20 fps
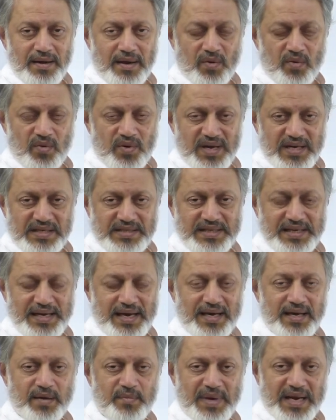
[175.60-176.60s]

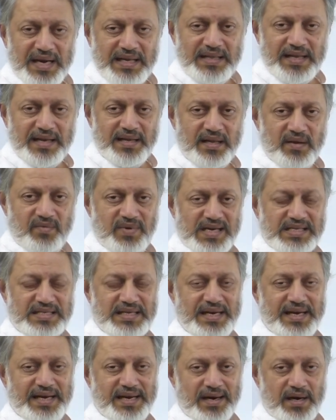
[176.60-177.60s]
உணர்ச்சியாக மறைந்திருந்த
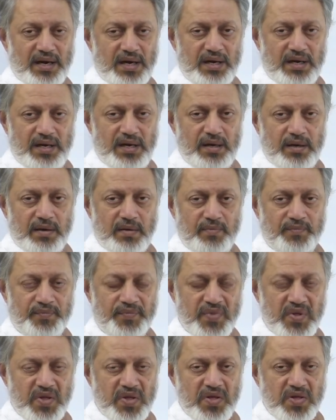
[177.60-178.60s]
வாசனைகள்
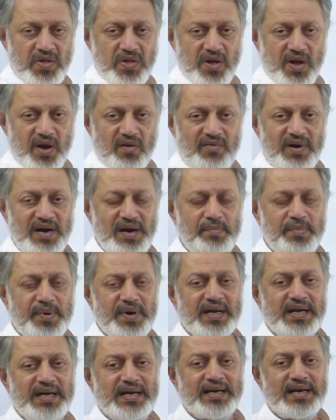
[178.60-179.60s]

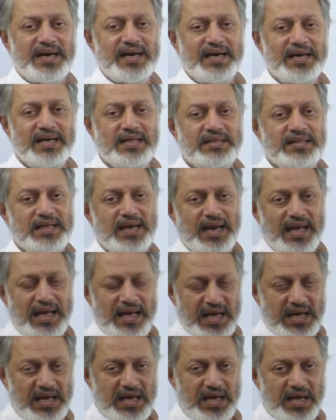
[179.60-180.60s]
வெளிப்படுகின்ற இடத்துல
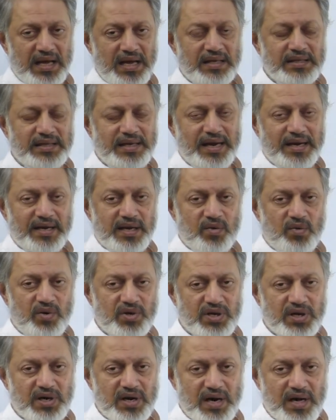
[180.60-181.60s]
அது எண்ண
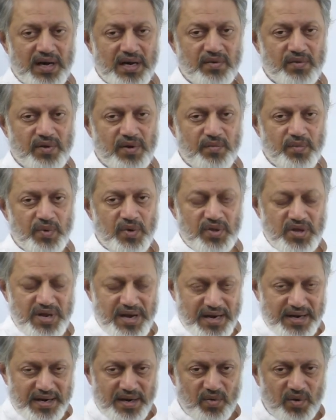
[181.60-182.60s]
ஓட்டங்களாக வரும்பொழுது
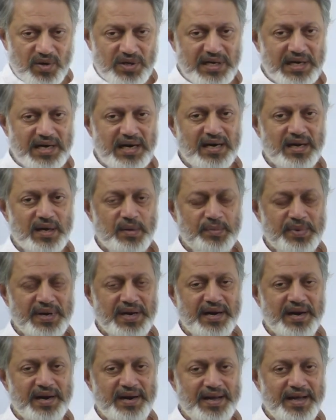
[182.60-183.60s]
எண்ண ஓட்டங்களுக்கு
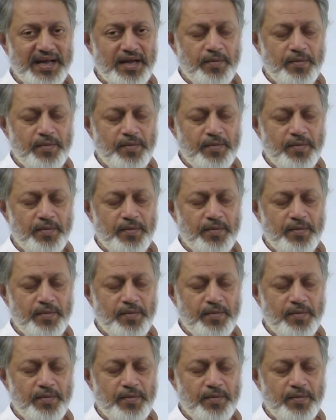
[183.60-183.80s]
பின்னாடி